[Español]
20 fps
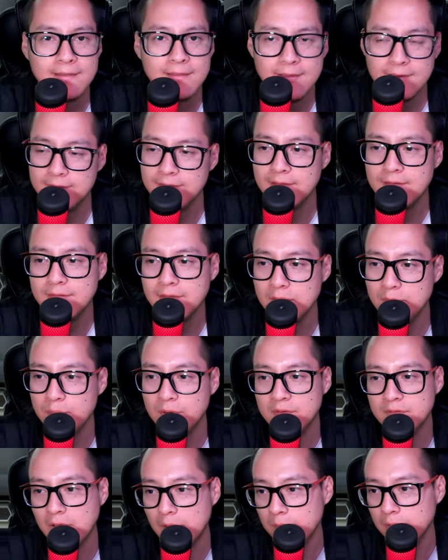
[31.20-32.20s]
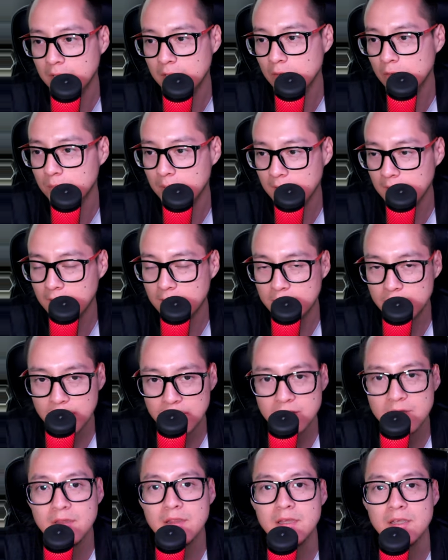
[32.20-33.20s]
desde siempre se ha venido manejando
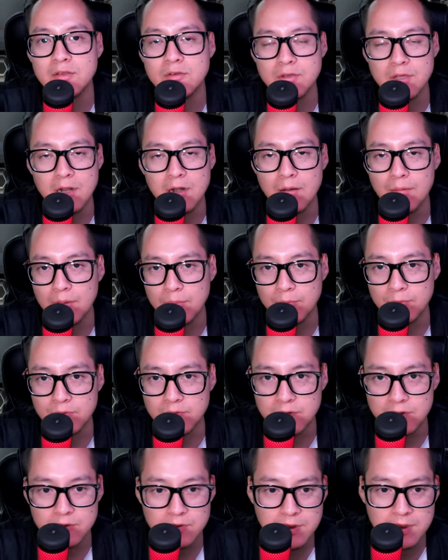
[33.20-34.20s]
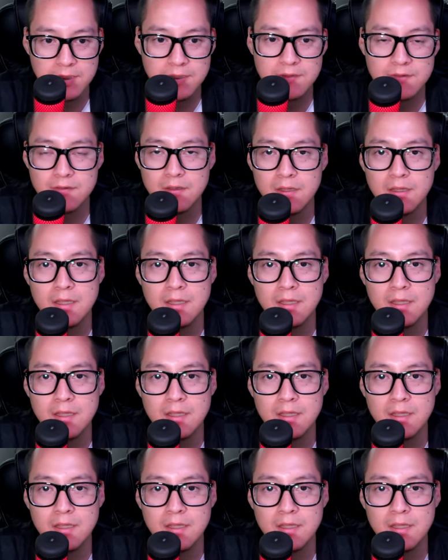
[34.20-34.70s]
así, de hecho ya lo habíamos dicho antes,